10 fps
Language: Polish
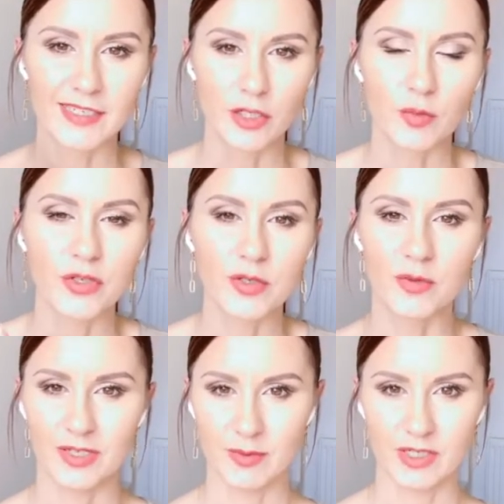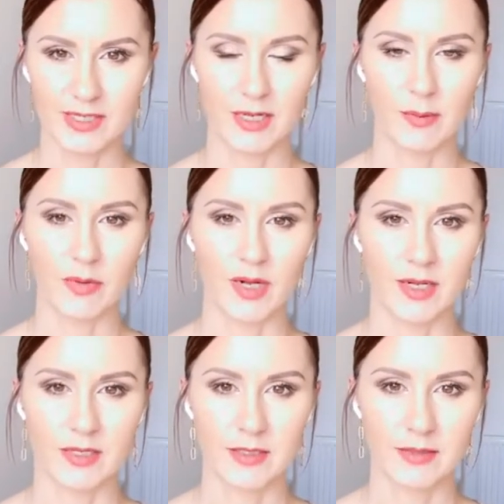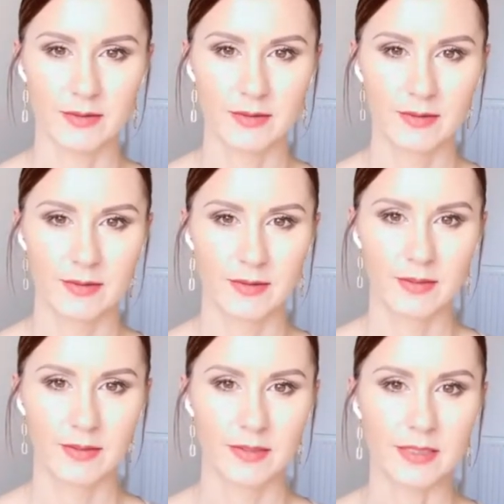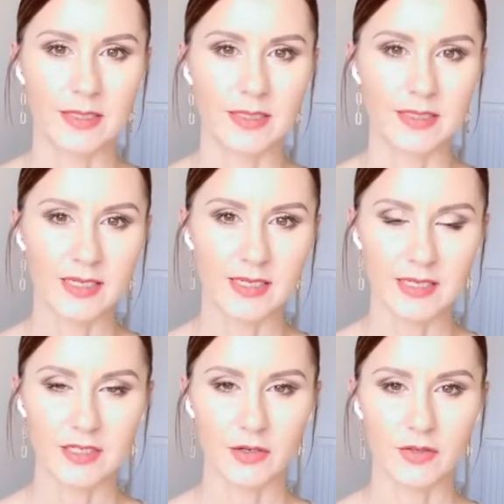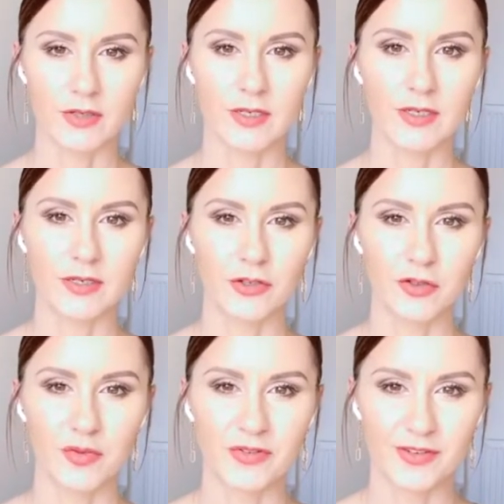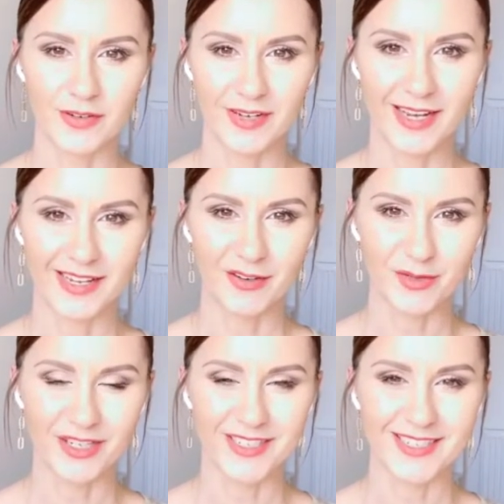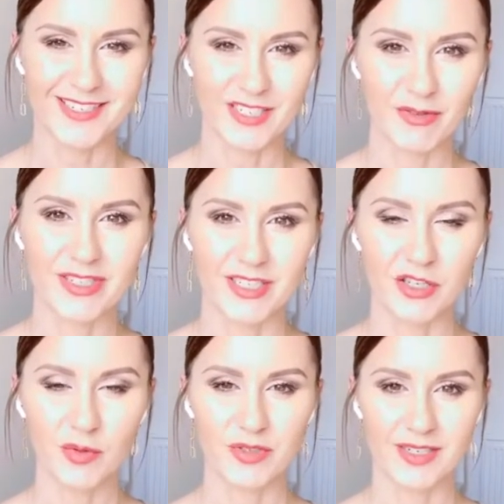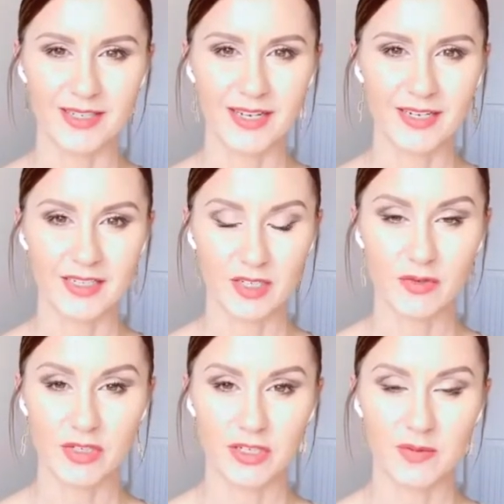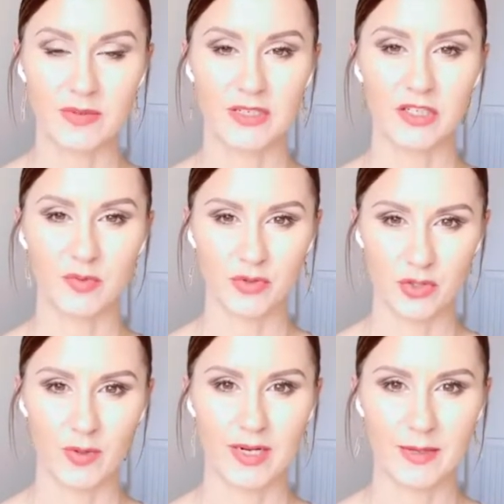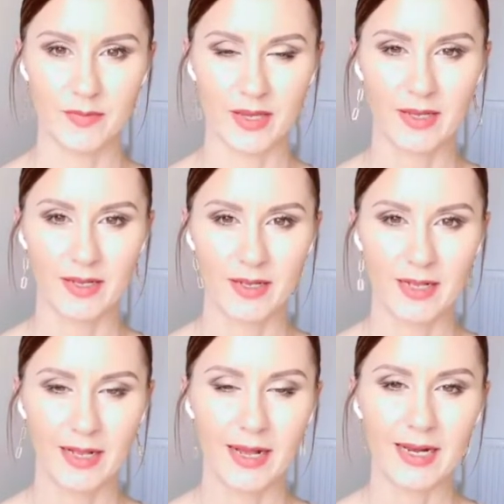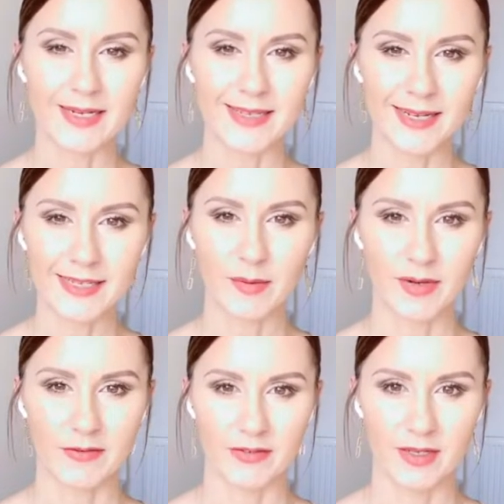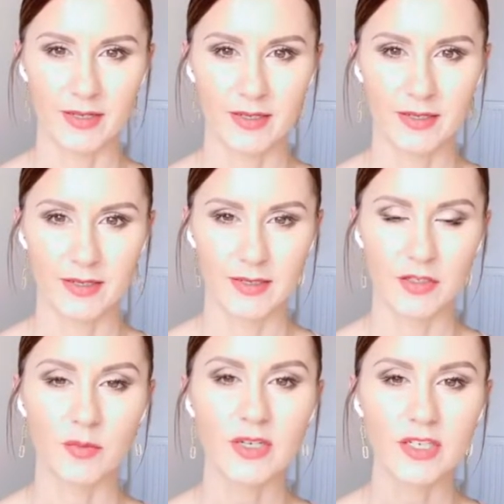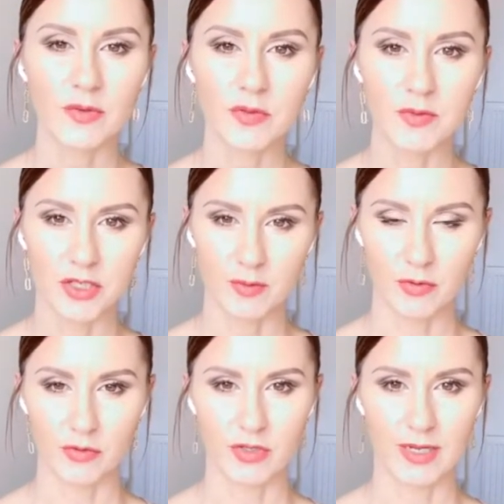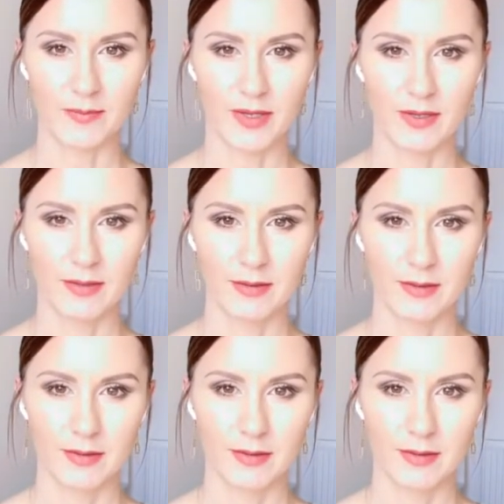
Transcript: zrobić, żeby ona przestała płakać. I z jednej strony ktoś powie, ok, no przecież chciałyście dobrze, tak? Chciałyście, żeby ona się poczuła lepiej. Ale tak naprawdę to my chciałyśmy się poczuć lepiej,